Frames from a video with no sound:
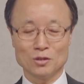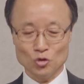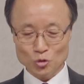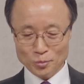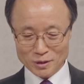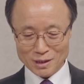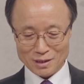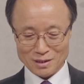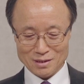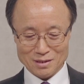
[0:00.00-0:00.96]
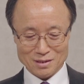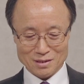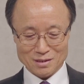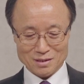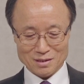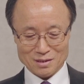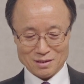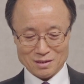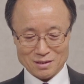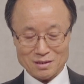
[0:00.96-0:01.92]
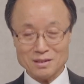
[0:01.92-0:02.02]
두 분이
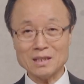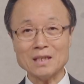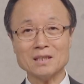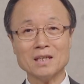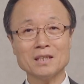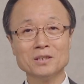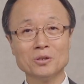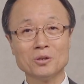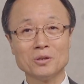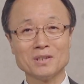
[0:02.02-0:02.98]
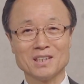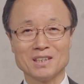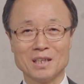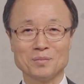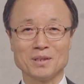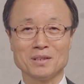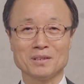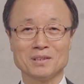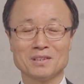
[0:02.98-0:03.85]
사탄이요 이렇게 답을 해요.